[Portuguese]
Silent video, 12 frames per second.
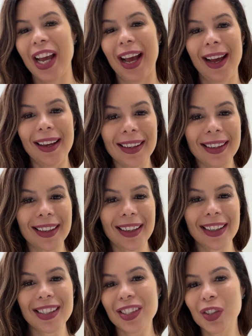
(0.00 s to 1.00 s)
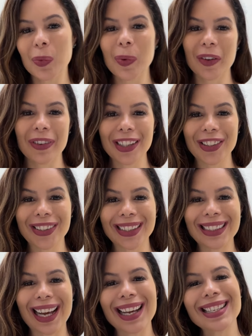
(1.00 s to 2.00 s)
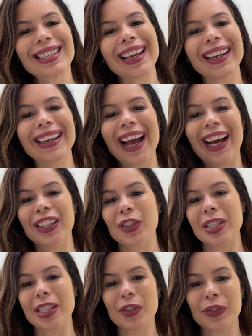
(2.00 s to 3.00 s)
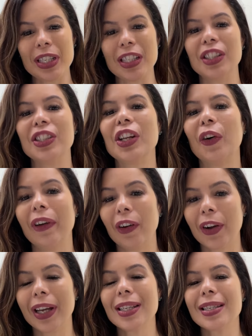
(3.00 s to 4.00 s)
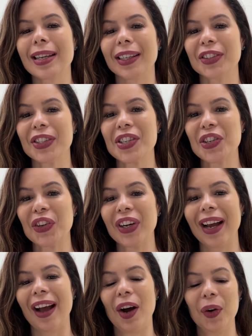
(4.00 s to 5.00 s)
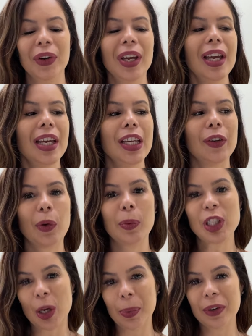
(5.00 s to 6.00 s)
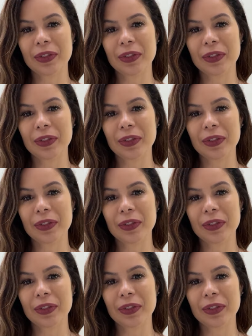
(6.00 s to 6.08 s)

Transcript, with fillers: aqui no provador da CIA. Não sei se vocês estão reconhecendo esse local. E eu vou mostrar pra